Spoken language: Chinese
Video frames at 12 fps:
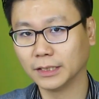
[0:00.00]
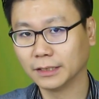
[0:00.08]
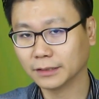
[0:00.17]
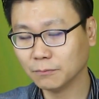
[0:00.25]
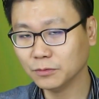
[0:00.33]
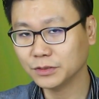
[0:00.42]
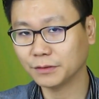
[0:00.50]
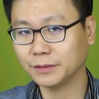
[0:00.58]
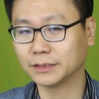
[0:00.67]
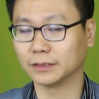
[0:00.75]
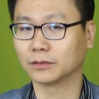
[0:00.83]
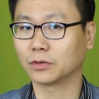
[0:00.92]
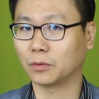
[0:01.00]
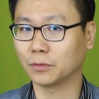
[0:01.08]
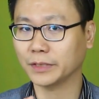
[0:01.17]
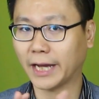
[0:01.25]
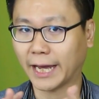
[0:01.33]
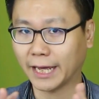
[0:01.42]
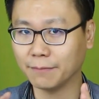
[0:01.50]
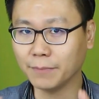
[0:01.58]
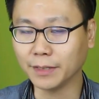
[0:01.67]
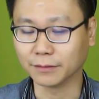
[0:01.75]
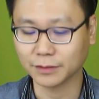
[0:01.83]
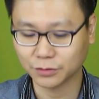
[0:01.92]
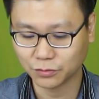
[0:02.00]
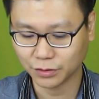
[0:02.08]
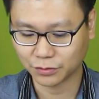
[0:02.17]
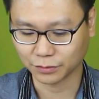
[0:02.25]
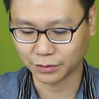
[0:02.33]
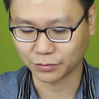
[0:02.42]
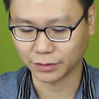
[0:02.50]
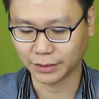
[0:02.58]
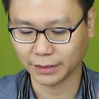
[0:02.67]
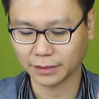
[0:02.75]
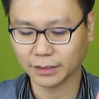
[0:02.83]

到目前为止，同样还没有个最终的决定。